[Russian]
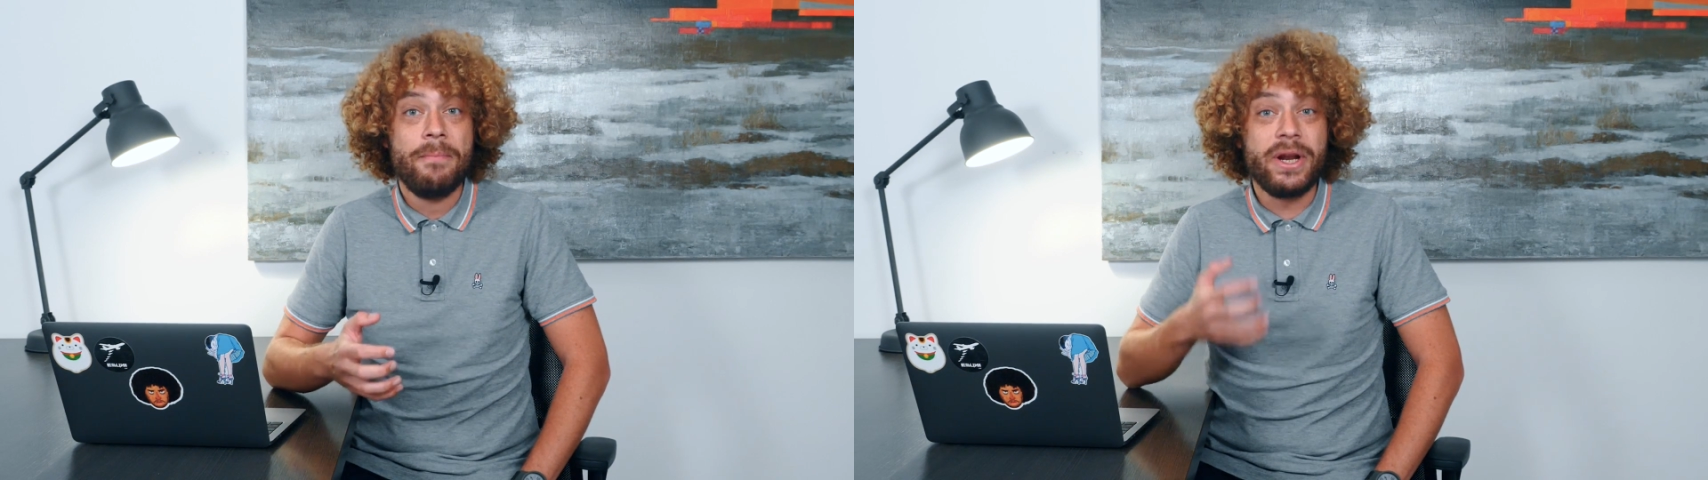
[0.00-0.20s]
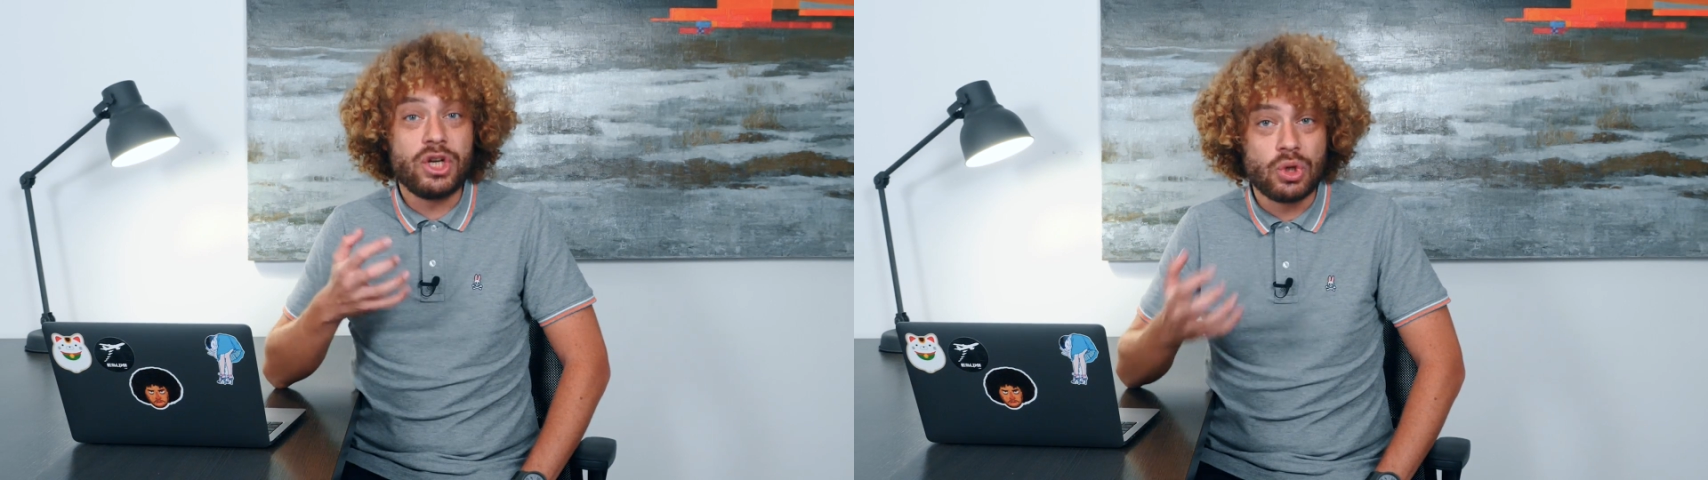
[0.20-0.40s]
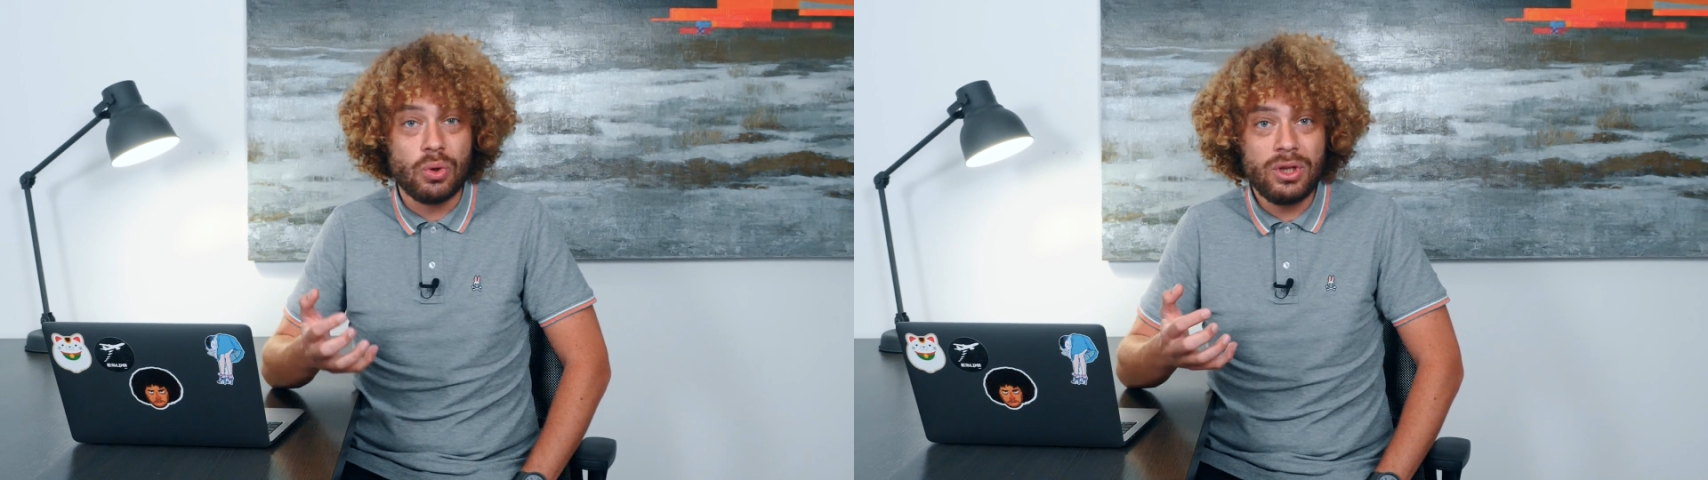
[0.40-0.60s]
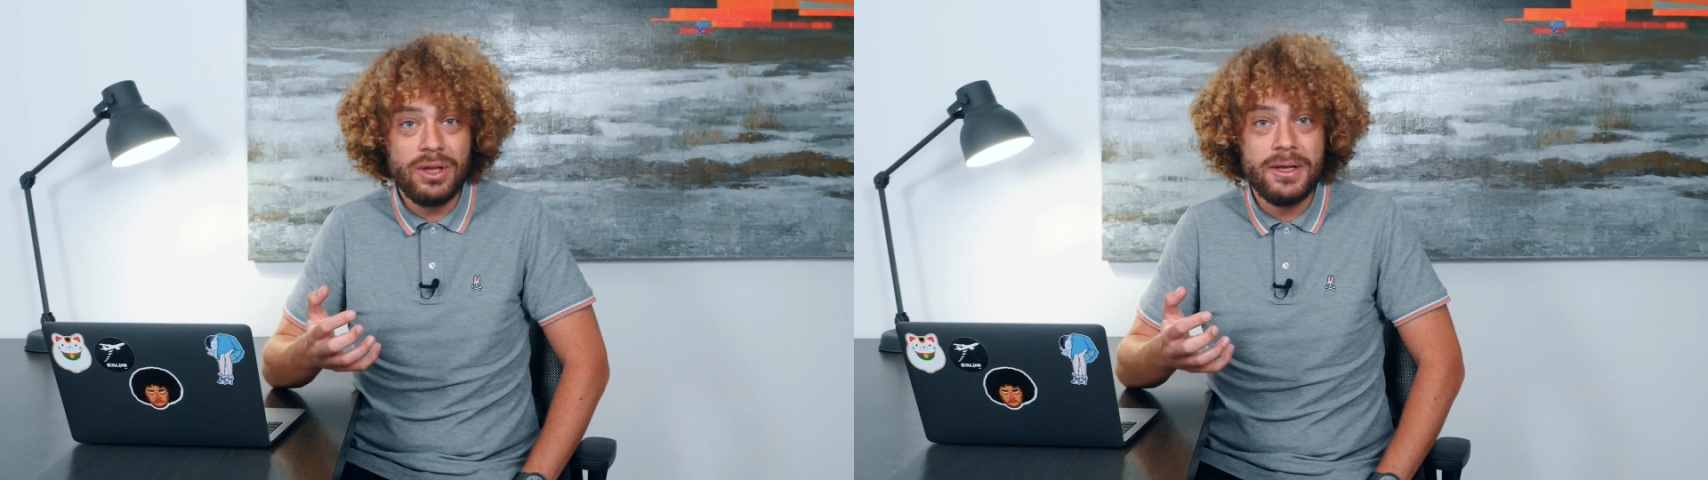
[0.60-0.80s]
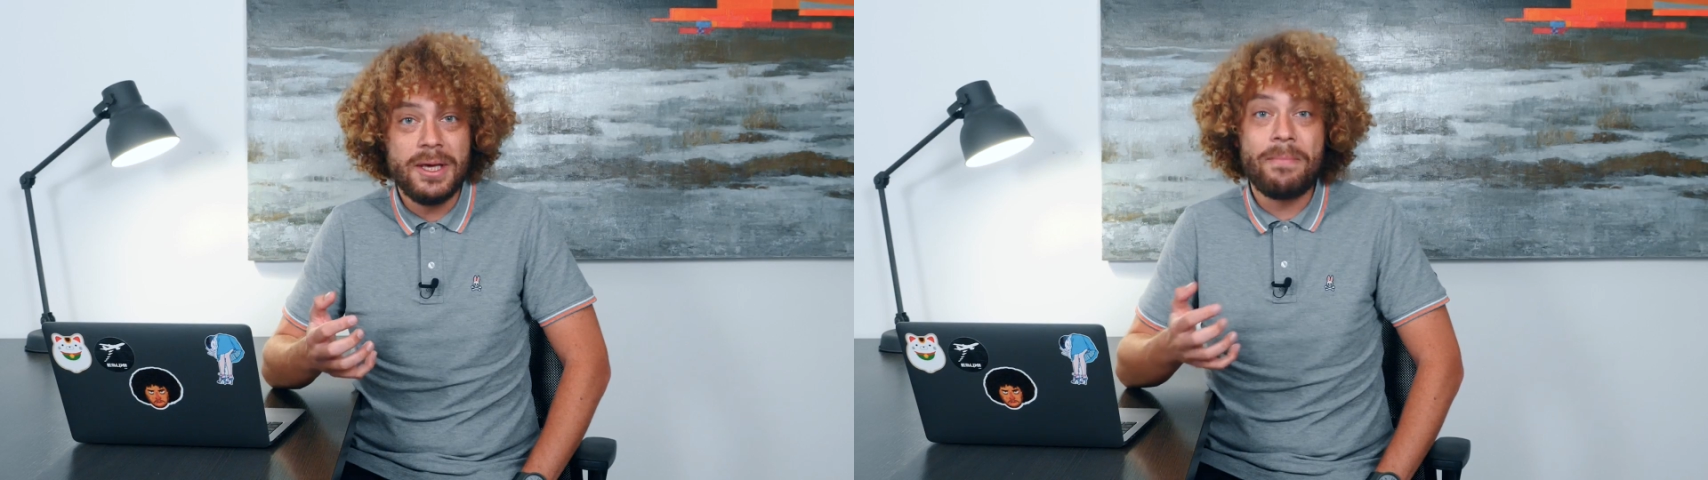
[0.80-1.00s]
пришел
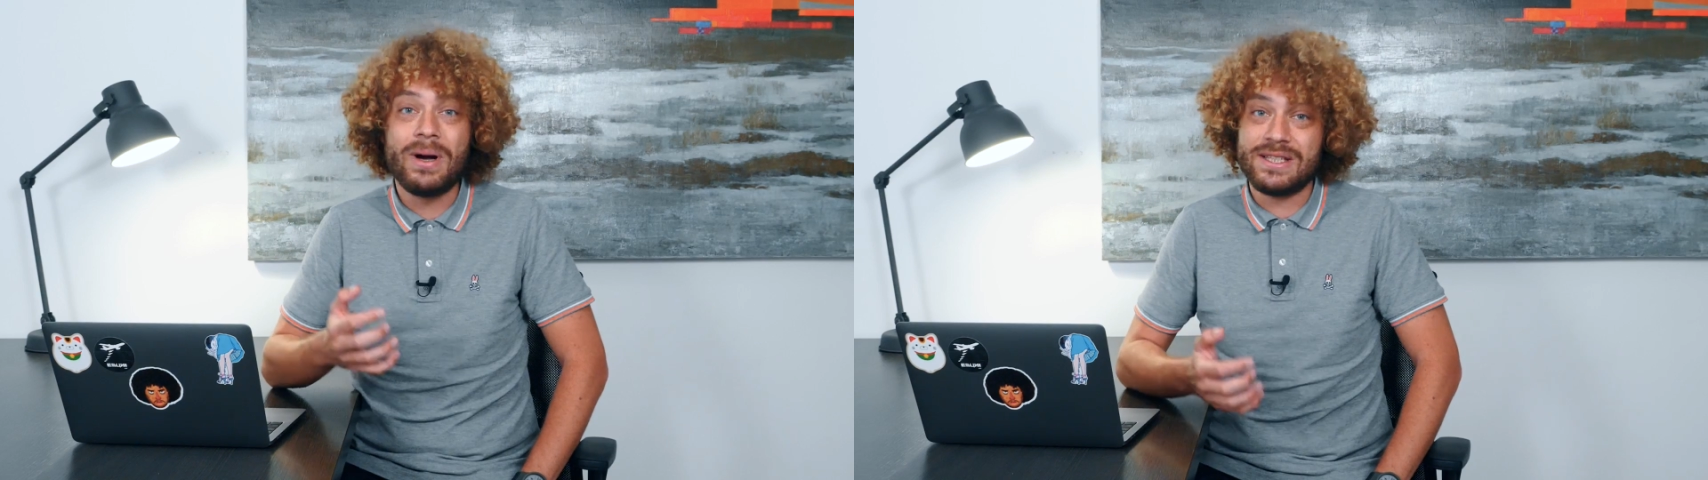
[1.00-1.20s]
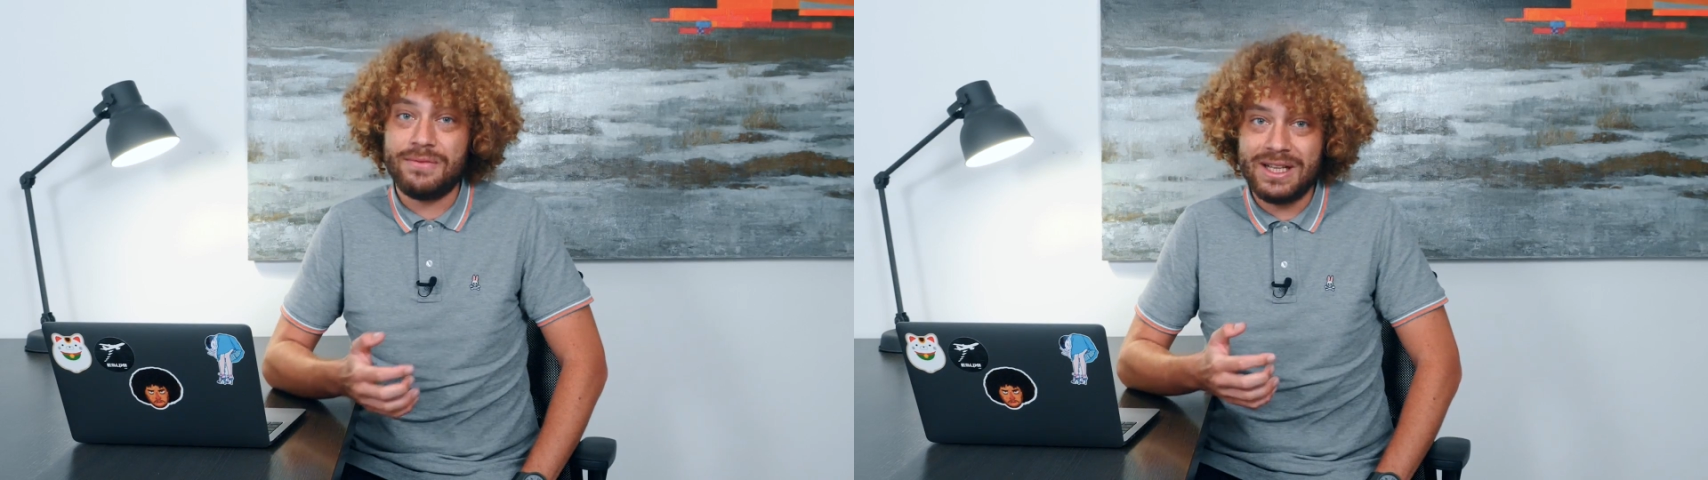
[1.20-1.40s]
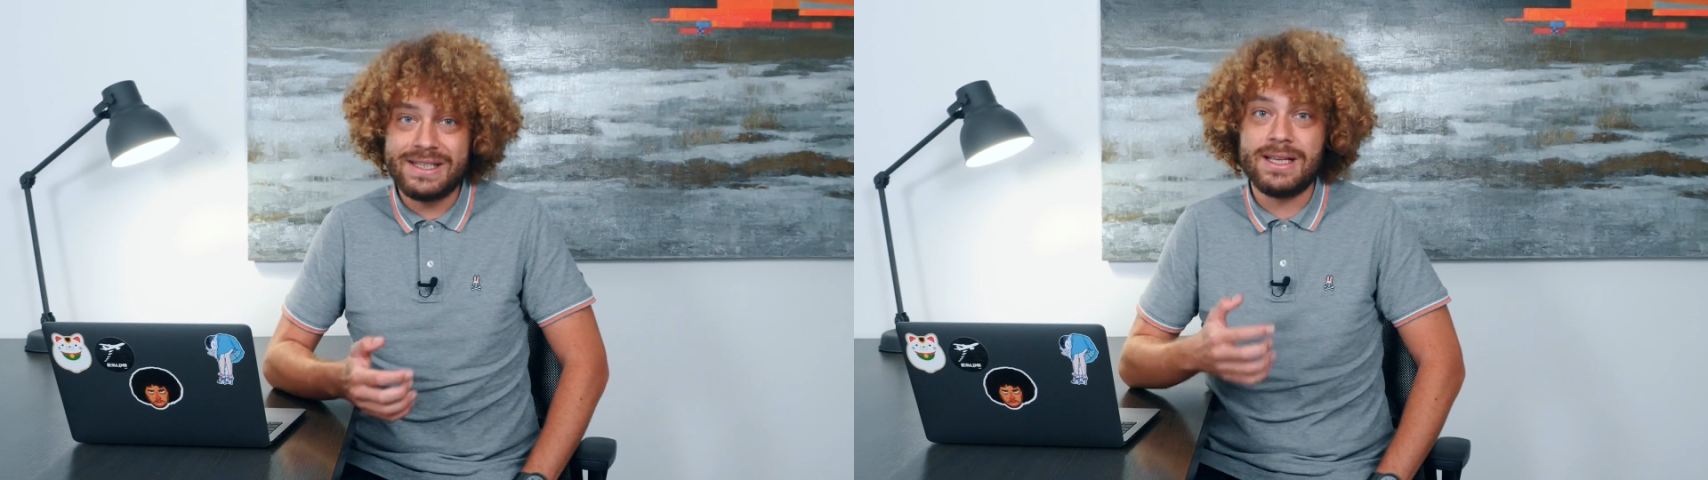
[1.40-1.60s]
и позвал